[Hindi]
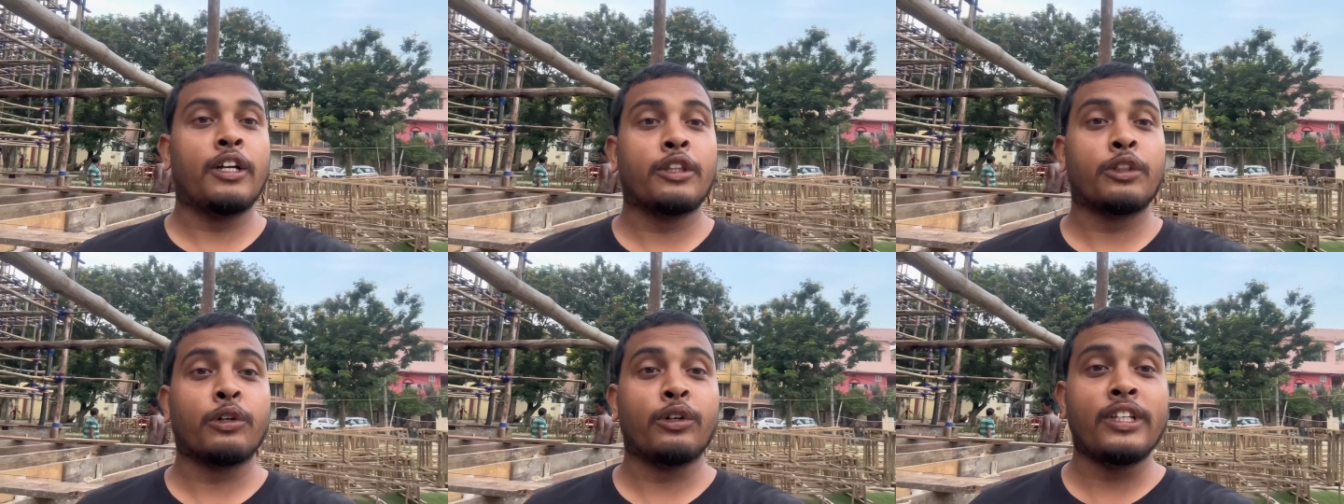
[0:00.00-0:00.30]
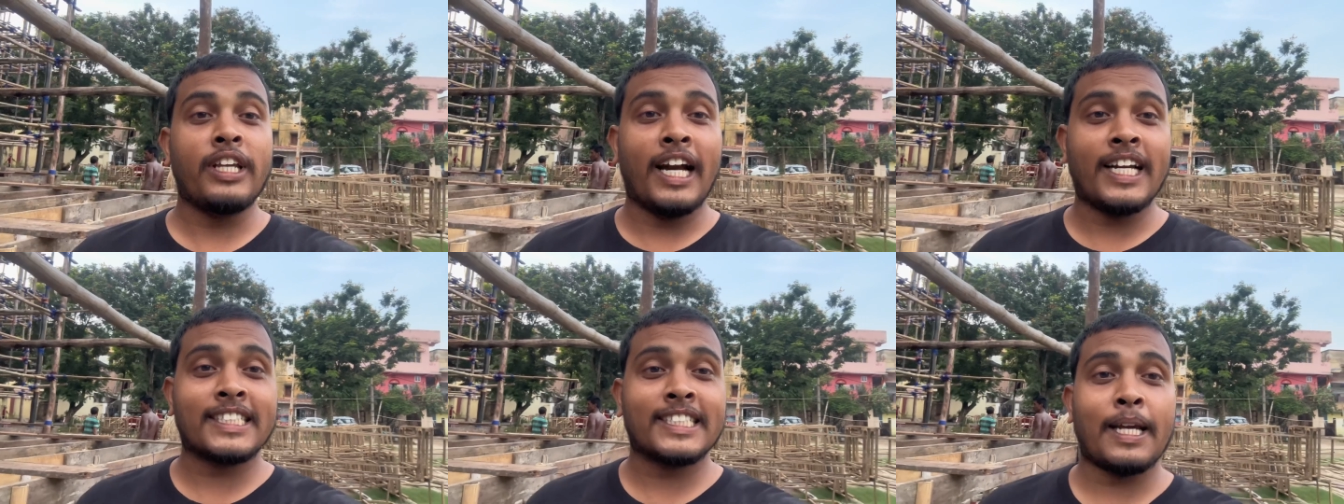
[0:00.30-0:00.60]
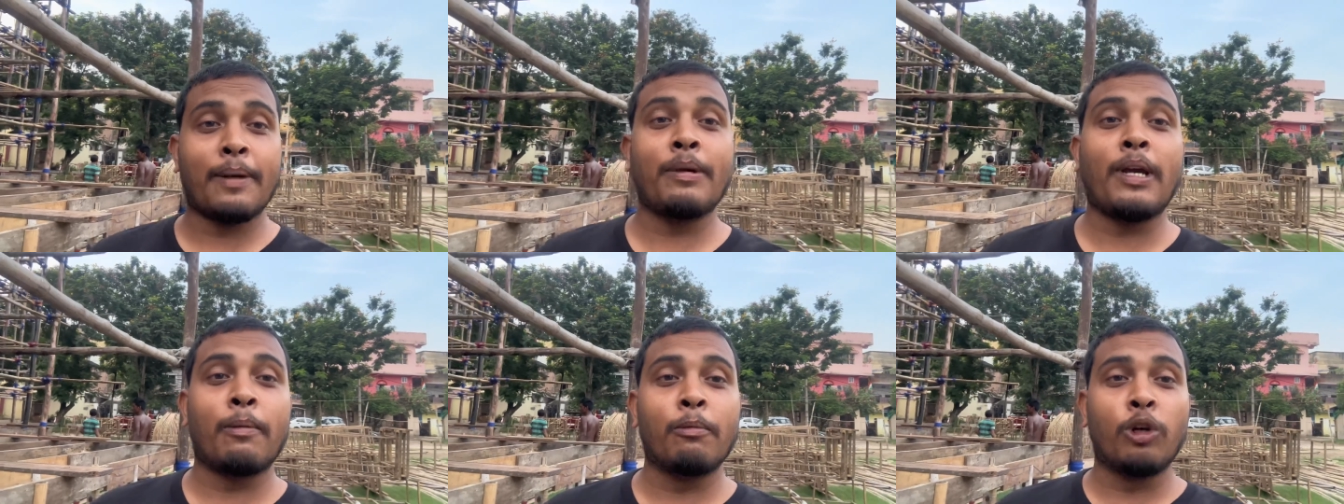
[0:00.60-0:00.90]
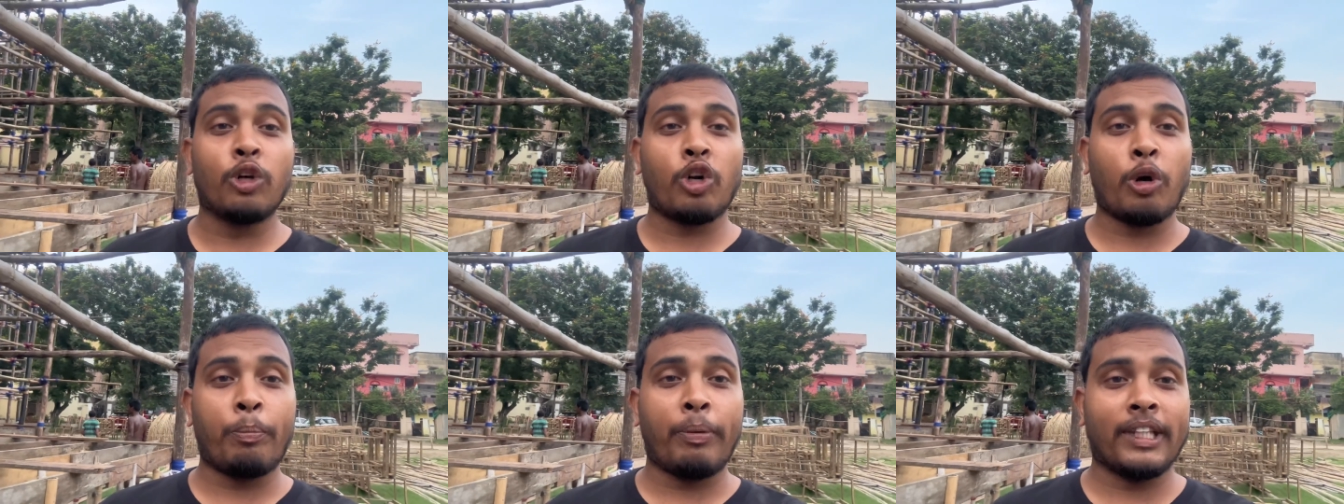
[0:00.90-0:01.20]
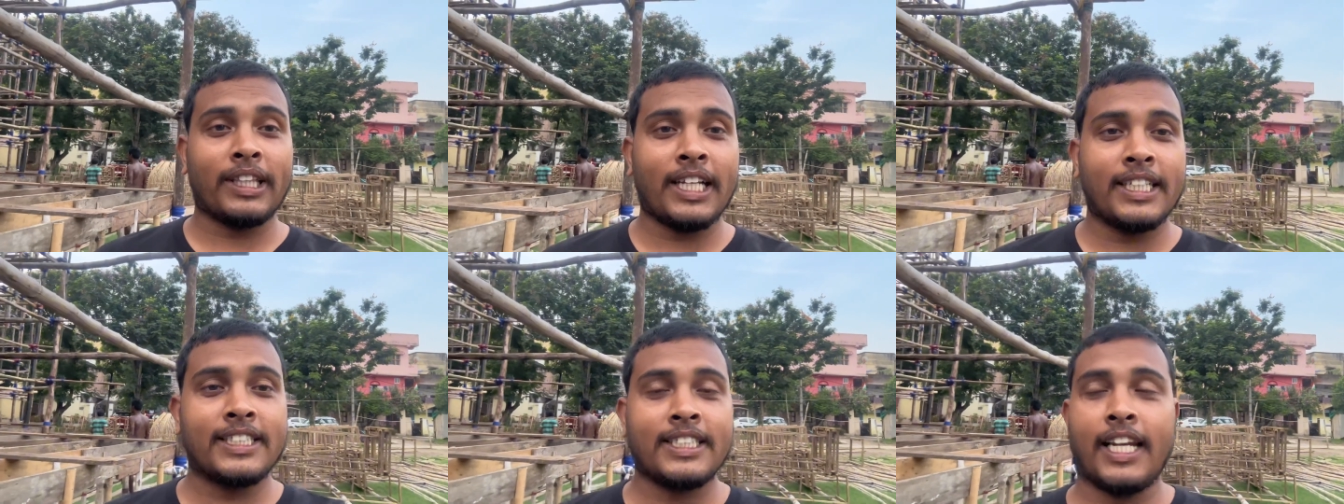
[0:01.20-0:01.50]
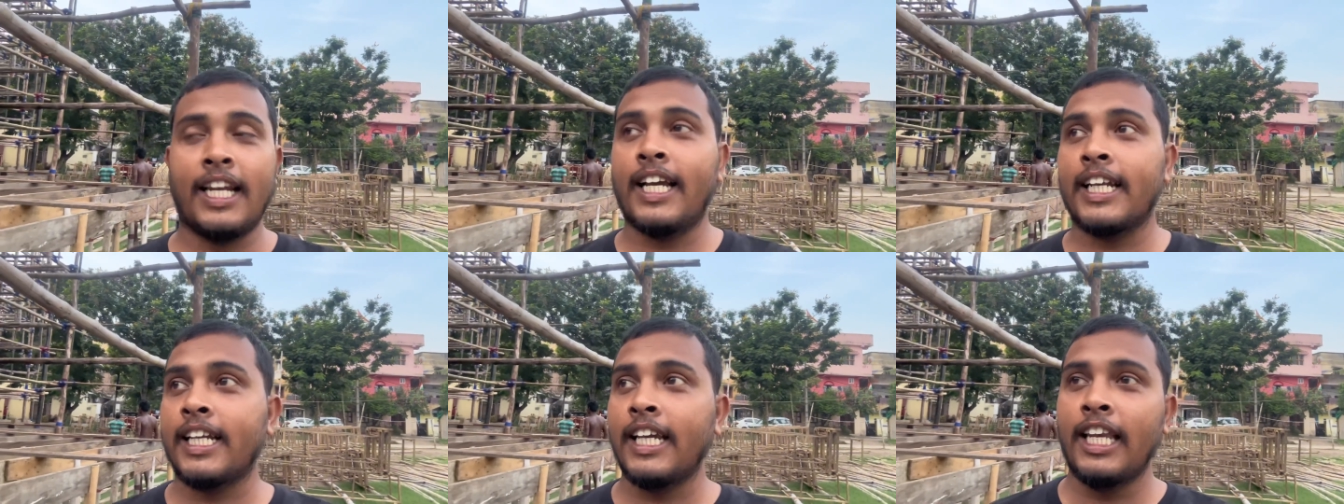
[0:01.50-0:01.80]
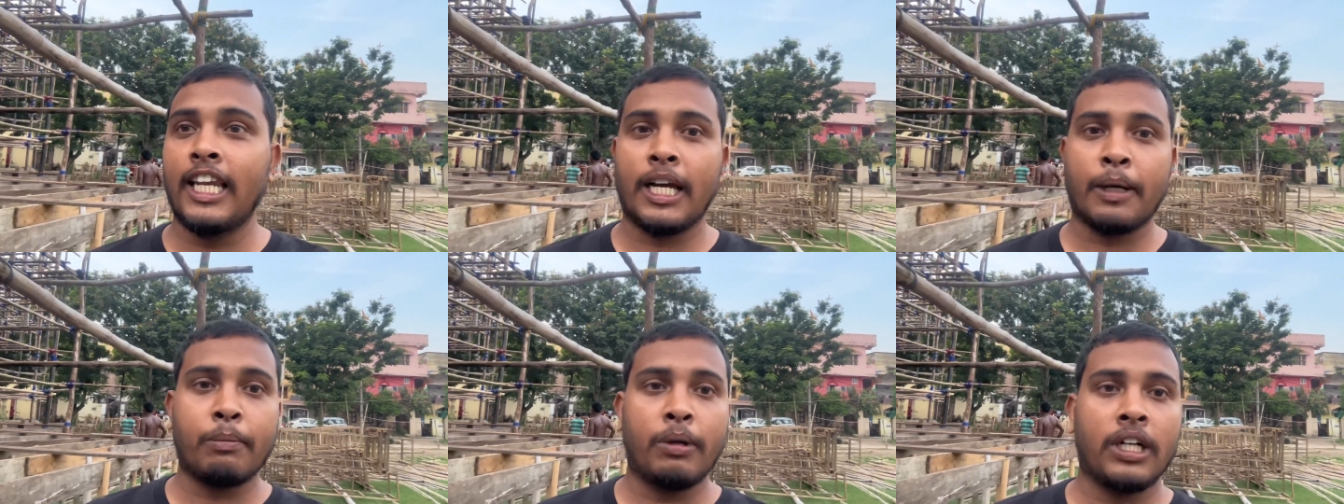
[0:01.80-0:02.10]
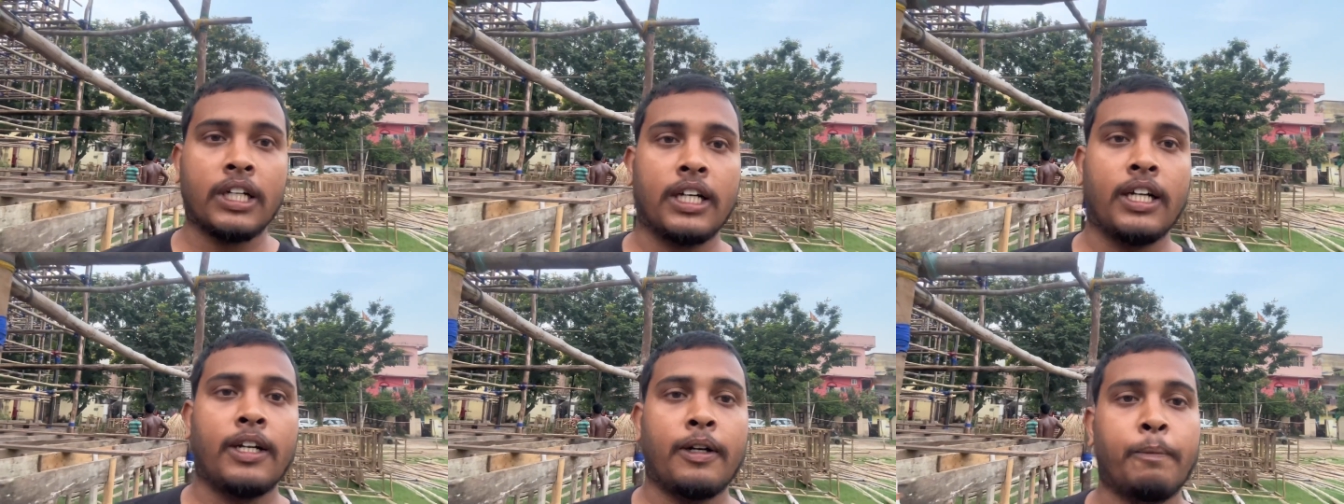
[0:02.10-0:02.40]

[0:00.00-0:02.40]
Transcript: तो यहाँ से अभी हम लोग को पता चला कि लगभग